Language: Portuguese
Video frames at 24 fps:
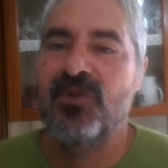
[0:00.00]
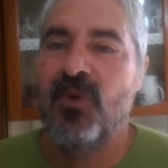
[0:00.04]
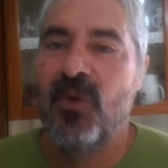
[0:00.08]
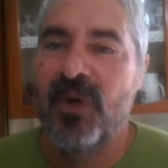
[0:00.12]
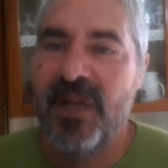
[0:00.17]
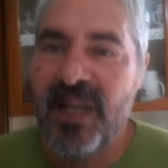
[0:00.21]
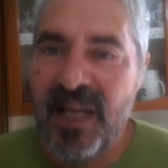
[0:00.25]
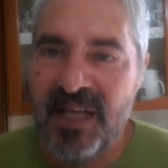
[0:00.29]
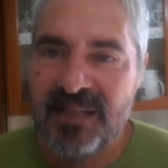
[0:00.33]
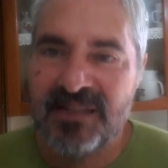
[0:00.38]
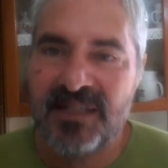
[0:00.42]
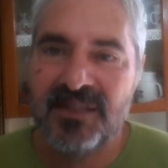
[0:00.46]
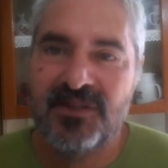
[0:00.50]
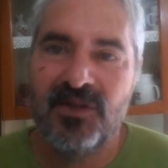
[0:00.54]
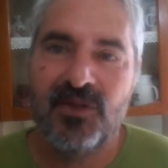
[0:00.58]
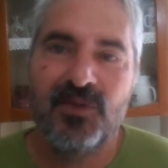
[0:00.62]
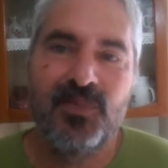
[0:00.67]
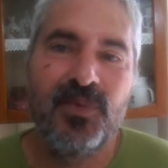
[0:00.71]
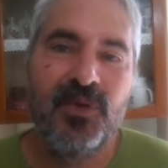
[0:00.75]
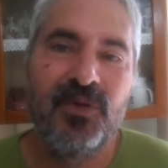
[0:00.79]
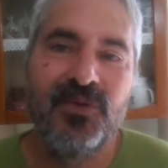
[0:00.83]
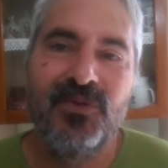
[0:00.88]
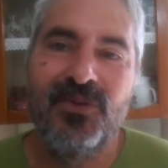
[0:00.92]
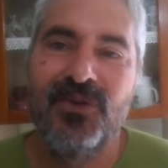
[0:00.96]
conheça
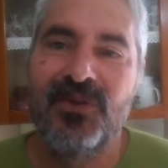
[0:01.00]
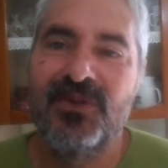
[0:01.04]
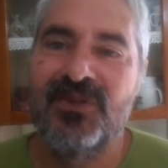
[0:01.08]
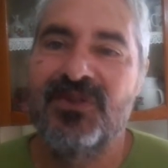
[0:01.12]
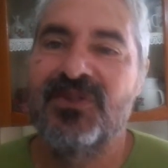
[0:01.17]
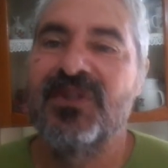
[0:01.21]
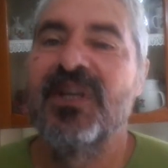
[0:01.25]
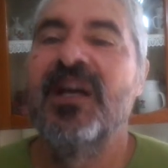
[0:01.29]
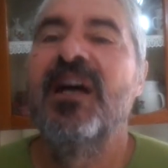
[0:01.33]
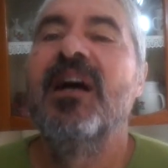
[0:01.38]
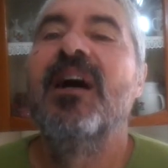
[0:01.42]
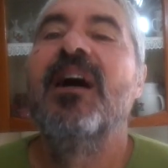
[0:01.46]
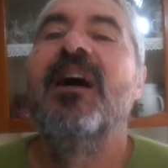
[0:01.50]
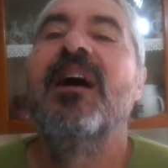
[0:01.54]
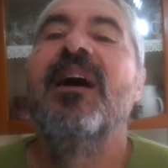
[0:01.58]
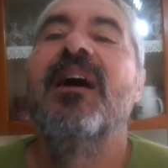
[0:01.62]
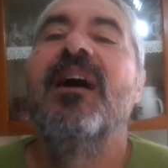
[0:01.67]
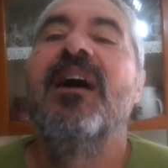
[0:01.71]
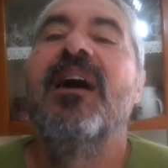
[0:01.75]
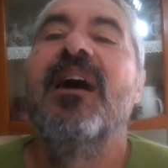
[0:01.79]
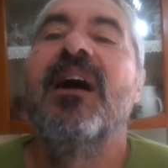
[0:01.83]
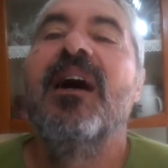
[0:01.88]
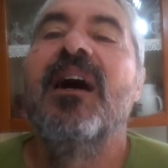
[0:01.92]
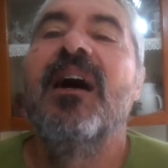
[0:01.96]
seus produtos.
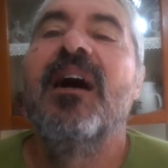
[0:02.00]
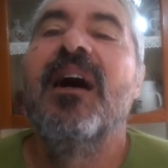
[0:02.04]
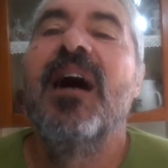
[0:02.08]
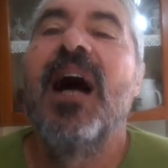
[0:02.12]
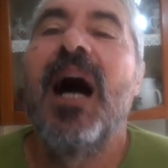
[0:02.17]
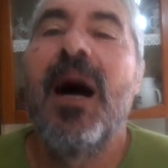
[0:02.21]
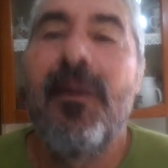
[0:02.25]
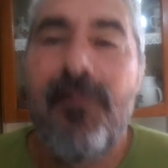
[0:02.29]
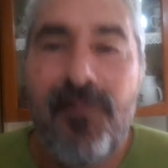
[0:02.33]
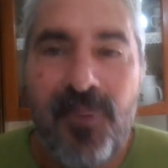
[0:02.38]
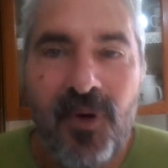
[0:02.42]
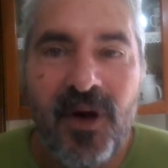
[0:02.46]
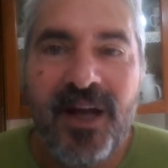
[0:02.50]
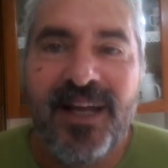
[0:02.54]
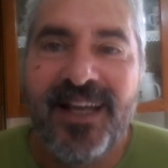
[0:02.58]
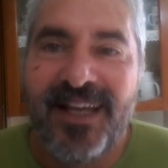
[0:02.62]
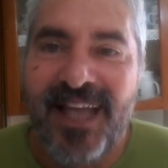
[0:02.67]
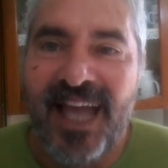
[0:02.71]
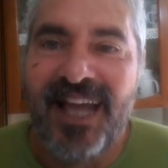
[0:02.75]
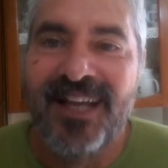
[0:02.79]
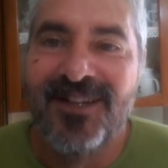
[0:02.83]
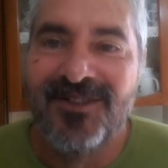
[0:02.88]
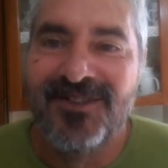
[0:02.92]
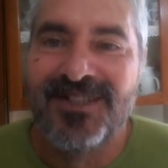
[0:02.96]
Apoie
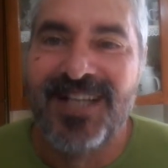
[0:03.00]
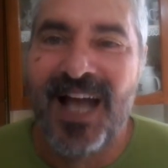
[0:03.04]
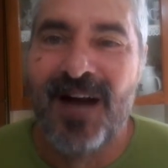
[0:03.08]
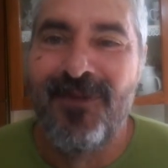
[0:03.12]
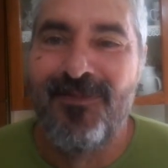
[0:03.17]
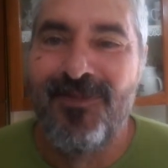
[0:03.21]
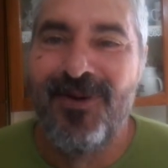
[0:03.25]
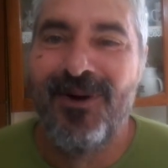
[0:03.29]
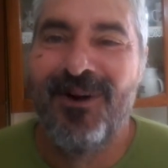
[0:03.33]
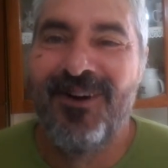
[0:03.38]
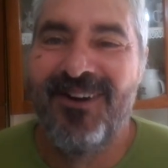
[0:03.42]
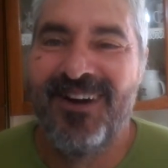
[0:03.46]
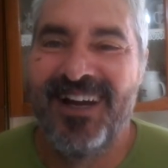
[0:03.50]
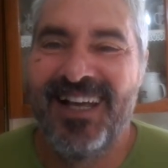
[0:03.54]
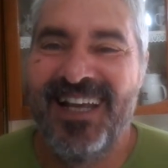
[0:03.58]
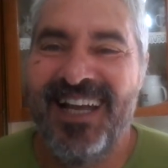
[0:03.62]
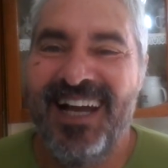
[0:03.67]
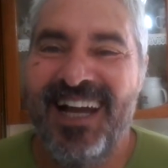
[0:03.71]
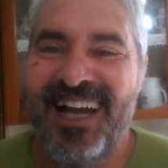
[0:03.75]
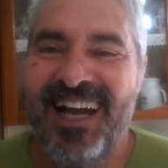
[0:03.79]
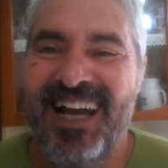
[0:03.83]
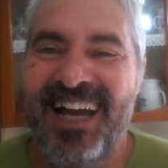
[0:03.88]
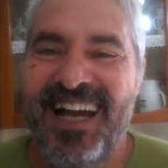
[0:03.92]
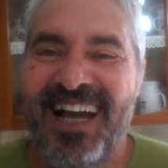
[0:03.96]
quem nos
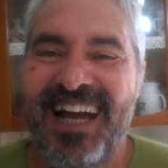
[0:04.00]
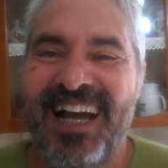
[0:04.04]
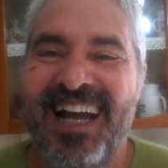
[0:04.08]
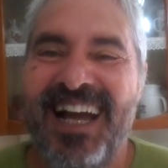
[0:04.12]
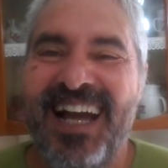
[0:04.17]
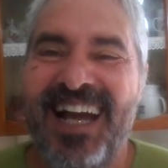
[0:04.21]
apoia.